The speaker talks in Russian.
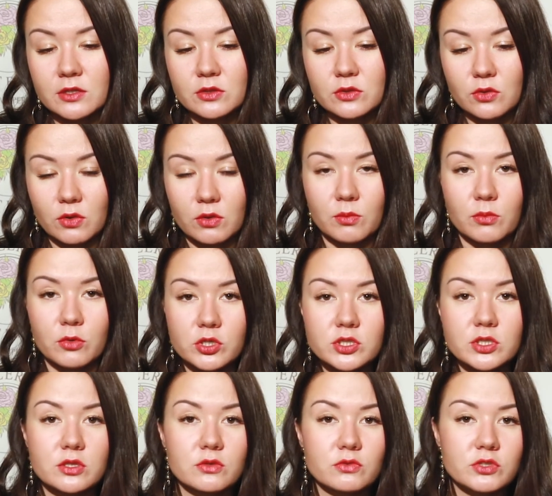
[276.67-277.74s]
но
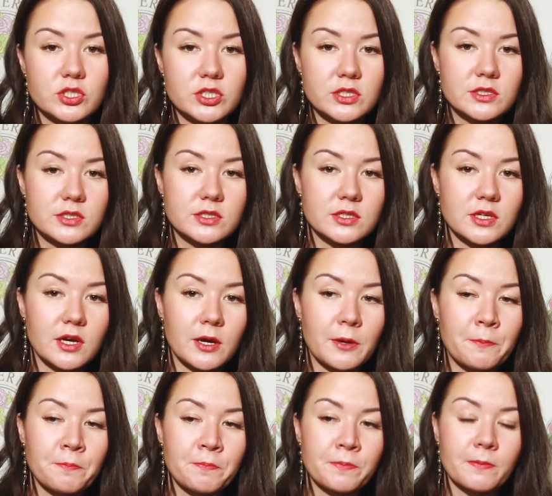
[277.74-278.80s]
можно научиться